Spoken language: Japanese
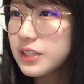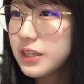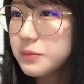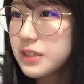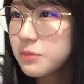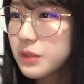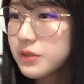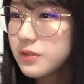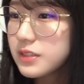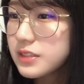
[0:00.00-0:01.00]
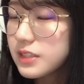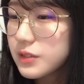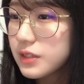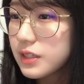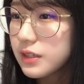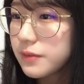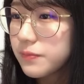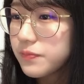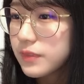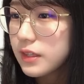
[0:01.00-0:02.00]
えそうだよねみんなびっくりした
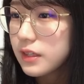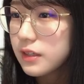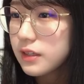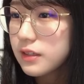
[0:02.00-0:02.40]
よね